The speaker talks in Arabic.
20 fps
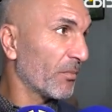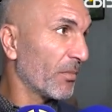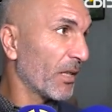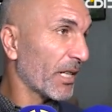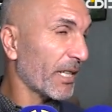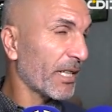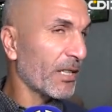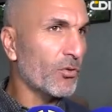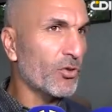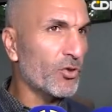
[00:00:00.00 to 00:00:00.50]

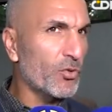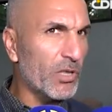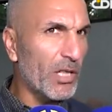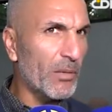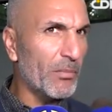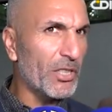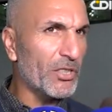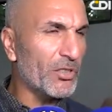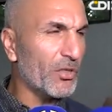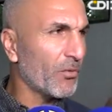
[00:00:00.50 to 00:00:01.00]
بالك كانوا
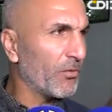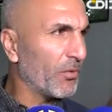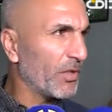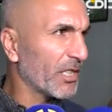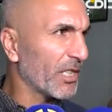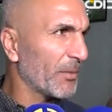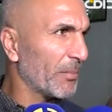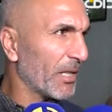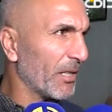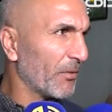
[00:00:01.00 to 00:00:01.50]
شويه ميشون في
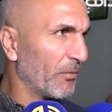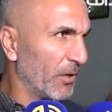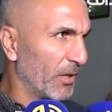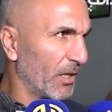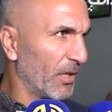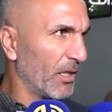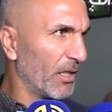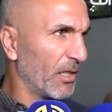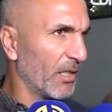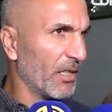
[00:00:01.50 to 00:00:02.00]
لي ديبلا
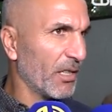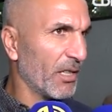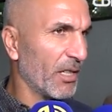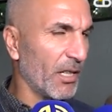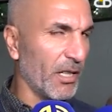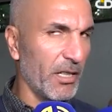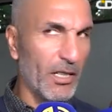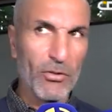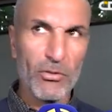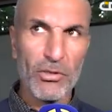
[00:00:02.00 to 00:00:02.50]
في لي